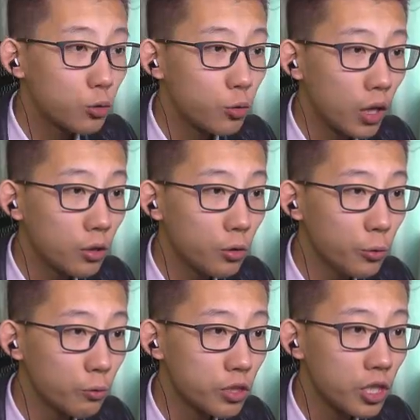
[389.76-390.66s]
全都
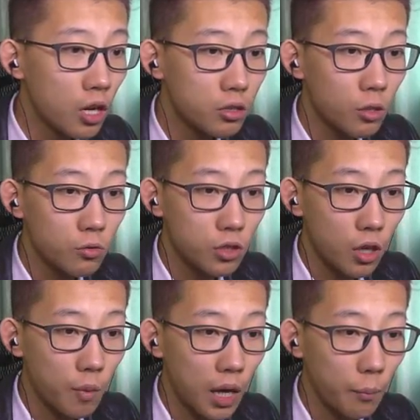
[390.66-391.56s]
用枪手，你知
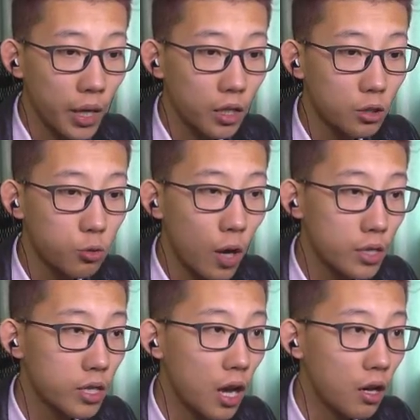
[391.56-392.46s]
道吗？每个
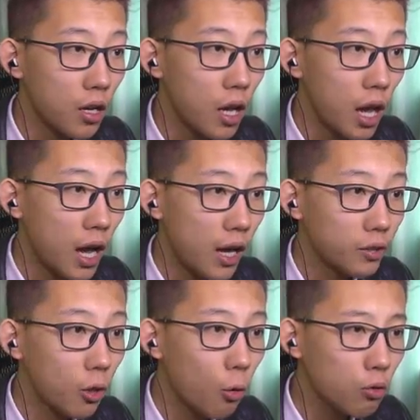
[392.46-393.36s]
船上啊
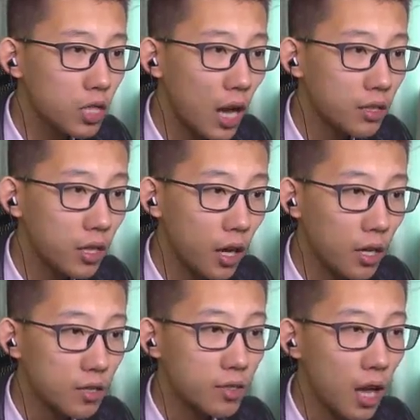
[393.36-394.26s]
都站着
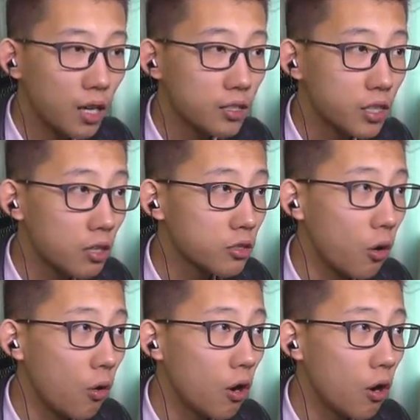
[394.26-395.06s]
三个枪手，